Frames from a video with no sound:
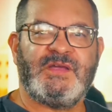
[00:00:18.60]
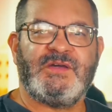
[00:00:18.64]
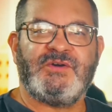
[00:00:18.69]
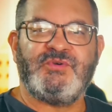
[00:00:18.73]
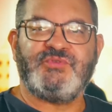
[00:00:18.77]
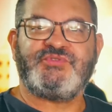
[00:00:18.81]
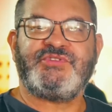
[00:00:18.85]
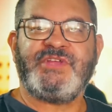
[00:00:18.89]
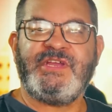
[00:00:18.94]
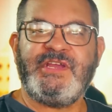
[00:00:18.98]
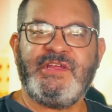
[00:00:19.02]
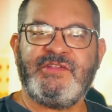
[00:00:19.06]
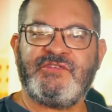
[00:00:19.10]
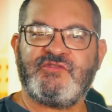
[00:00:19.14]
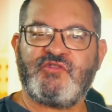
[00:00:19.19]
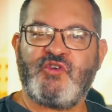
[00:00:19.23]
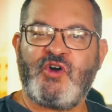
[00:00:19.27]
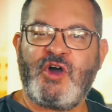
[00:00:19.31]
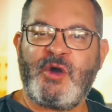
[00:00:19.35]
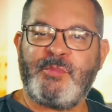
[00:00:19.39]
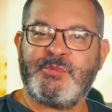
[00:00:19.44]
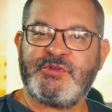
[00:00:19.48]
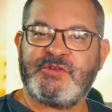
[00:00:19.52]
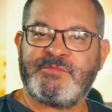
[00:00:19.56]
O
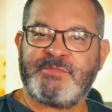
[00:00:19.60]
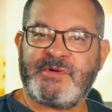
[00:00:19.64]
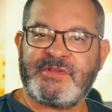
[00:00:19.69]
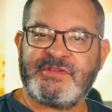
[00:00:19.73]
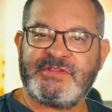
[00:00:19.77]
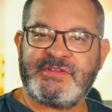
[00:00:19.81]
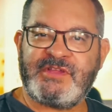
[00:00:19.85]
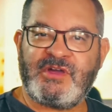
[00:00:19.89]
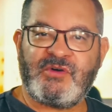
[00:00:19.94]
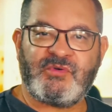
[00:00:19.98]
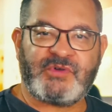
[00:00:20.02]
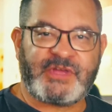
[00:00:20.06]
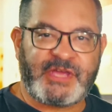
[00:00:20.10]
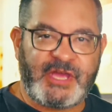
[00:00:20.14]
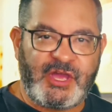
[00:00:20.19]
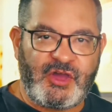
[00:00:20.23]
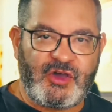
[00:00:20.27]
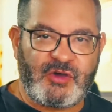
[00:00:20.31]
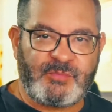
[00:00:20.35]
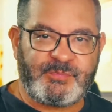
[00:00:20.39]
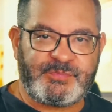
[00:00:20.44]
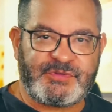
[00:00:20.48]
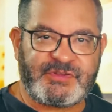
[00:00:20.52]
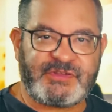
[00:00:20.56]
telescópio espacial
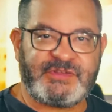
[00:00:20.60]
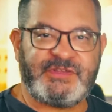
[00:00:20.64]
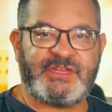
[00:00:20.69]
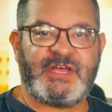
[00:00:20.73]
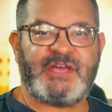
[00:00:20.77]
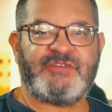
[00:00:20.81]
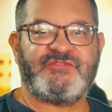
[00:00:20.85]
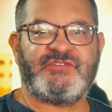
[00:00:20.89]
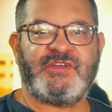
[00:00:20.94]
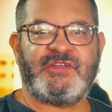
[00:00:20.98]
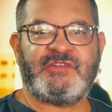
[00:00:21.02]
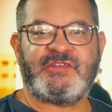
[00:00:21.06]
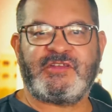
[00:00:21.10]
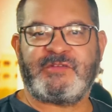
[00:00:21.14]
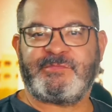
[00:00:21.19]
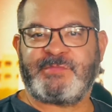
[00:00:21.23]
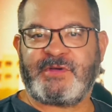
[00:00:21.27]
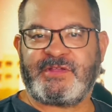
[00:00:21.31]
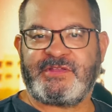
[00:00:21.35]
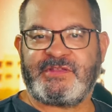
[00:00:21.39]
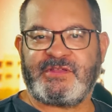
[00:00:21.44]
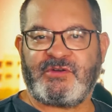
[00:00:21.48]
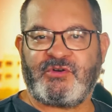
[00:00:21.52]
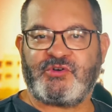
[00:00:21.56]
Keops da Agência
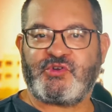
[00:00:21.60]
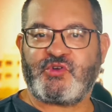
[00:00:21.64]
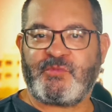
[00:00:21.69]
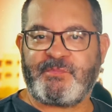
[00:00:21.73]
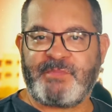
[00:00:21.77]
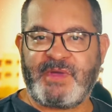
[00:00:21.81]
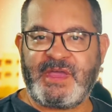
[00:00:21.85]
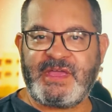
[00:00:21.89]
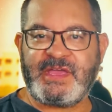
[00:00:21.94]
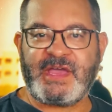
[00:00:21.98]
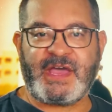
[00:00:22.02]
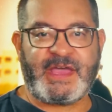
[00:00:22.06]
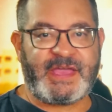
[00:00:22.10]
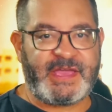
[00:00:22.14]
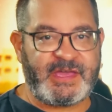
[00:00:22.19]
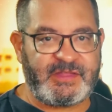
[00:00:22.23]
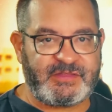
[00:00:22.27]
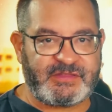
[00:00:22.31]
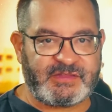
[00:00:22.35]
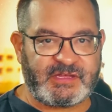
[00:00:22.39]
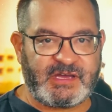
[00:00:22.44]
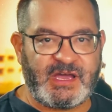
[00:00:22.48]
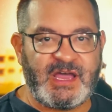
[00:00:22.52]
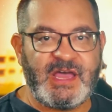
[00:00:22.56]
Espacial Europeia,
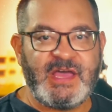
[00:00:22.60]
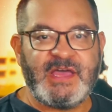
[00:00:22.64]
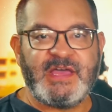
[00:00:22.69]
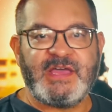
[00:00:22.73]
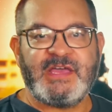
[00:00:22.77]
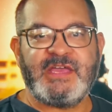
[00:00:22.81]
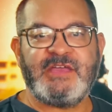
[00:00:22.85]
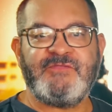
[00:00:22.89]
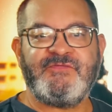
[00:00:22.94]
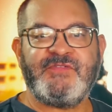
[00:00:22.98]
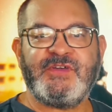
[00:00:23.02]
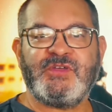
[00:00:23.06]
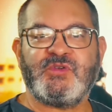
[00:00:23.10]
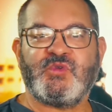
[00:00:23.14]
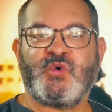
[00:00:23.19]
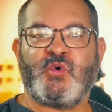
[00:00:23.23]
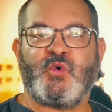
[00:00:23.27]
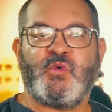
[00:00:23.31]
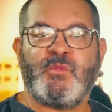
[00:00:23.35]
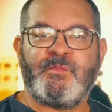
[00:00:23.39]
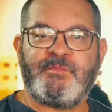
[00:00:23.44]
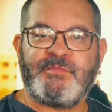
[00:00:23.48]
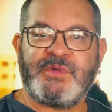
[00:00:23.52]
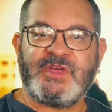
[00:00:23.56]
ESA,
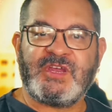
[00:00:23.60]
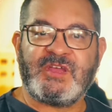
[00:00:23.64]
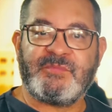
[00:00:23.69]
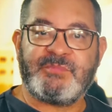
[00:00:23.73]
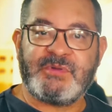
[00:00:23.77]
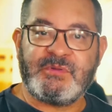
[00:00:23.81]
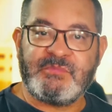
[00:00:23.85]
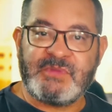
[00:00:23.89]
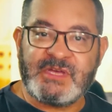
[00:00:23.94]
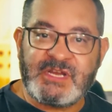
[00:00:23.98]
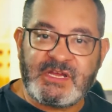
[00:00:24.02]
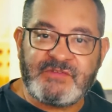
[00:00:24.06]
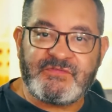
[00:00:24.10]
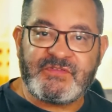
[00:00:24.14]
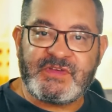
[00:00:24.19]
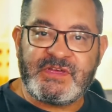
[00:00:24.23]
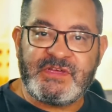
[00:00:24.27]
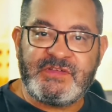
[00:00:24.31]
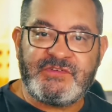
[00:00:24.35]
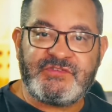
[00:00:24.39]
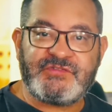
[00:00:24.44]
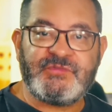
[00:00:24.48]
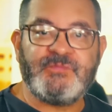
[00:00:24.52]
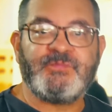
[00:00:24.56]
revelou pela primeira
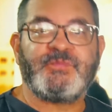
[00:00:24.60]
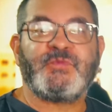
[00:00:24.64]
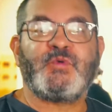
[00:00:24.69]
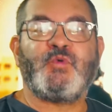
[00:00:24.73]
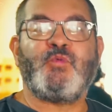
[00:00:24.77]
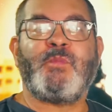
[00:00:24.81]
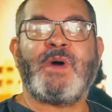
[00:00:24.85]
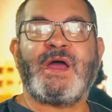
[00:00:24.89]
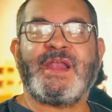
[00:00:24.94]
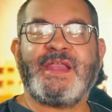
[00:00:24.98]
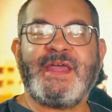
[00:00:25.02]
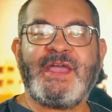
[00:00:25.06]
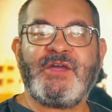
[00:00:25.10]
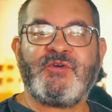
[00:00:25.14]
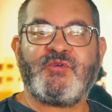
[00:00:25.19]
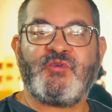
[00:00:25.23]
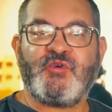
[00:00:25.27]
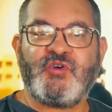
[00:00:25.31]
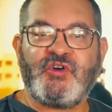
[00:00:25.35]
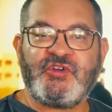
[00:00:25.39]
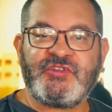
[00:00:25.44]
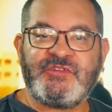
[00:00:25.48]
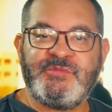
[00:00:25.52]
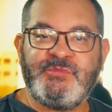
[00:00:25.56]
vez o balé
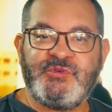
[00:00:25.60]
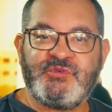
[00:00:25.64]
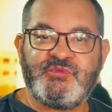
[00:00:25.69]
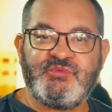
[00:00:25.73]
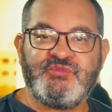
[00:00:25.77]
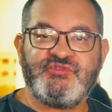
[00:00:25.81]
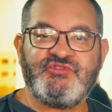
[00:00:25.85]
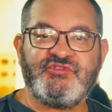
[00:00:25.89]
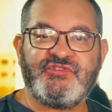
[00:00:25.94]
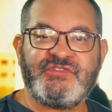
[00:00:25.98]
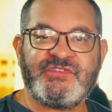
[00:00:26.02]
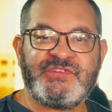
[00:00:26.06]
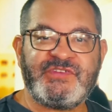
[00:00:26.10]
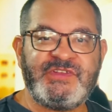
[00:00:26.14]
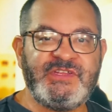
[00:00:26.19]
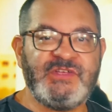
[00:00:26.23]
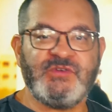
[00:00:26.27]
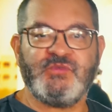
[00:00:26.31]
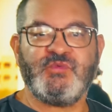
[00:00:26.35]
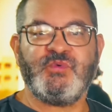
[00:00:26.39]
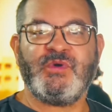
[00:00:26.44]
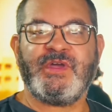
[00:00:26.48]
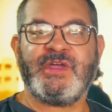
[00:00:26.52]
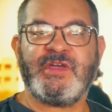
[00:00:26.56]
cósmico de cinco